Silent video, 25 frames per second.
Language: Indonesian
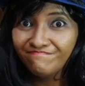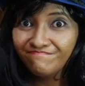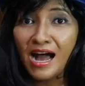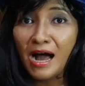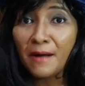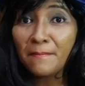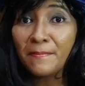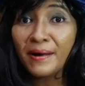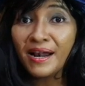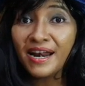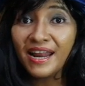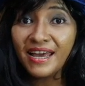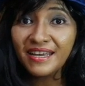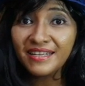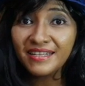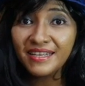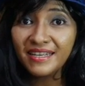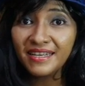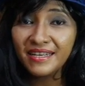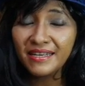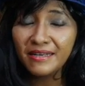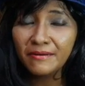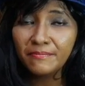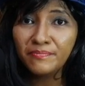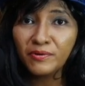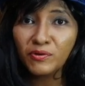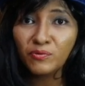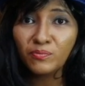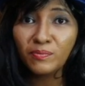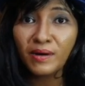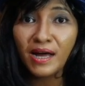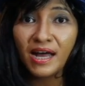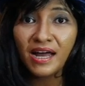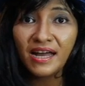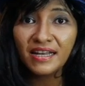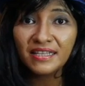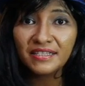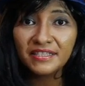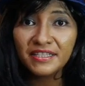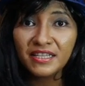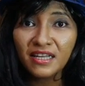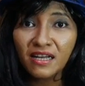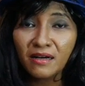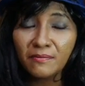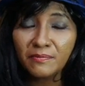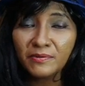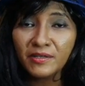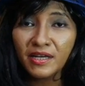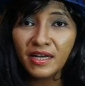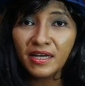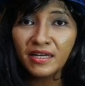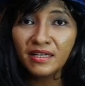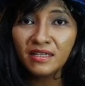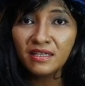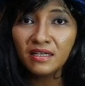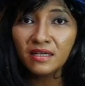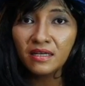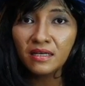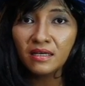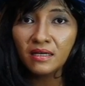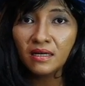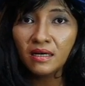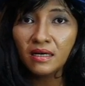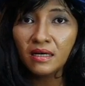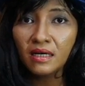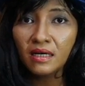Apalagi perubahan sikapnya ini